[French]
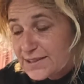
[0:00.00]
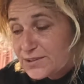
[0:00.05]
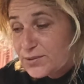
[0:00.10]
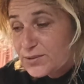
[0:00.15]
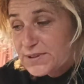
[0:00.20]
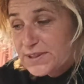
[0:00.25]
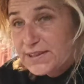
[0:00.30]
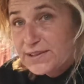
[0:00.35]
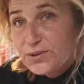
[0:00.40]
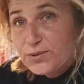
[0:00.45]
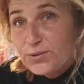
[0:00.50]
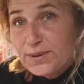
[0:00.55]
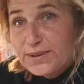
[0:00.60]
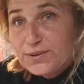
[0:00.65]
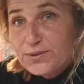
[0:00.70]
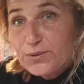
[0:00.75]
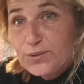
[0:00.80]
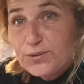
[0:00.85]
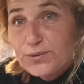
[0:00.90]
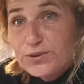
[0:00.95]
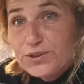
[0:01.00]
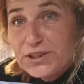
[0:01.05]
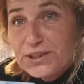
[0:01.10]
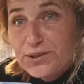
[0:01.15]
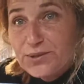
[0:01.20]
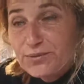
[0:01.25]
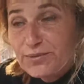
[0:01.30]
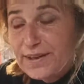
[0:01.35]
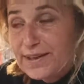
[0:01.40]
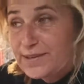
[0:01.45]
associations
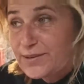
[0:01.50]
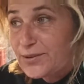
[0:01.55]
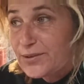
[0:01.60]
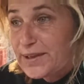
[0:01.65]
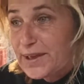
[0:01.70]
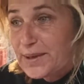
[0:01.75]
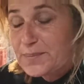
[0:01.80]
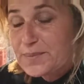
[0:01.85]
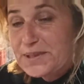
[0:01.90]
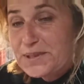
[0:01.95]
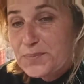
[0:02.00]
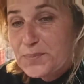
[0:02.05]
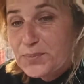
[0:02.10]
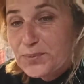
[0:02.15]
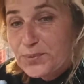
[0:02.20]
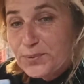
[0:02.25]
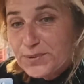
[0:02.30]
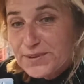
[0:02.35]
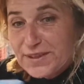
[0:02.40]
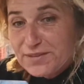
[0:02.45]
astrologiques, on va attendre un petit peu,